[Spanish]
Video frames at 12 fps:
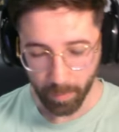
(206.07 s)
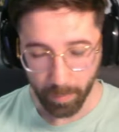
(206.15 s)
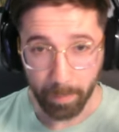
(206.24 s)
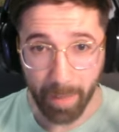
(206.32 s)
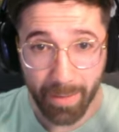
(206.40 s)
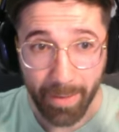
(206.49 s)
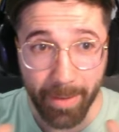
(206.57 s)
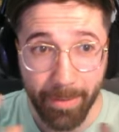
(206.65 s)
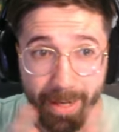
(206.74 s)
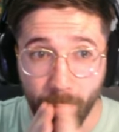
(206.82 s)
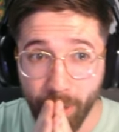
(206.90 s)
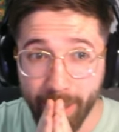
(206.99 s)
Vale, vale,
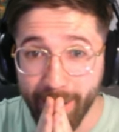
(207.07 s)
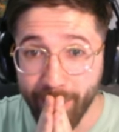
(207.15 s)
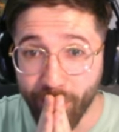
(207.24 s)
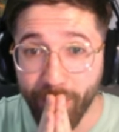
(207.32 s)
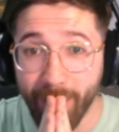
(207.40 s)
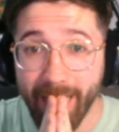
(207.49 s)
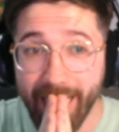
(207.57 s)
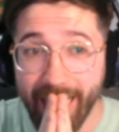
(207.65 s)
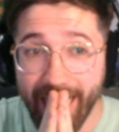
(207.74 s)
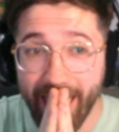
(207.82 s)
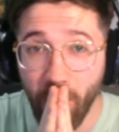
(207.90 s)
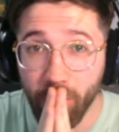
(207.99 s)
vale, cuidado.
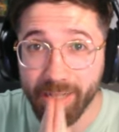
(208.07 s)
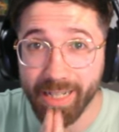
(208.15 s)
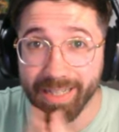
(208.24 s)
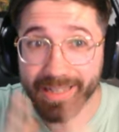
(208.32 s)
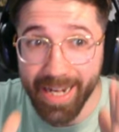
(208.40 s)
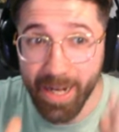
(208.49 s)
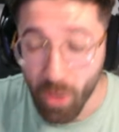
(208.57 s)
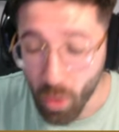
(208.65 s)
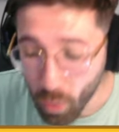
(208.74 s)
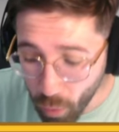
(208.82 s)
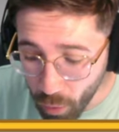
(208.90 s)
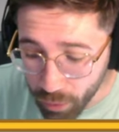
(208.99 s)
Los que están en
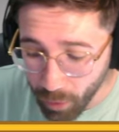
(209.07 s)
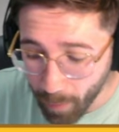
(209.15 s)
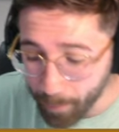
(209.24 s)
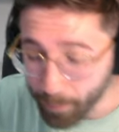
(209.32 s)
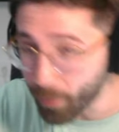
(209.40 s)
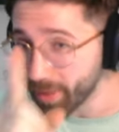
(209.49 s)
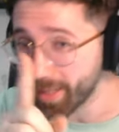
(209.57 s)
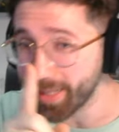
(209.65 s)
oculto puede,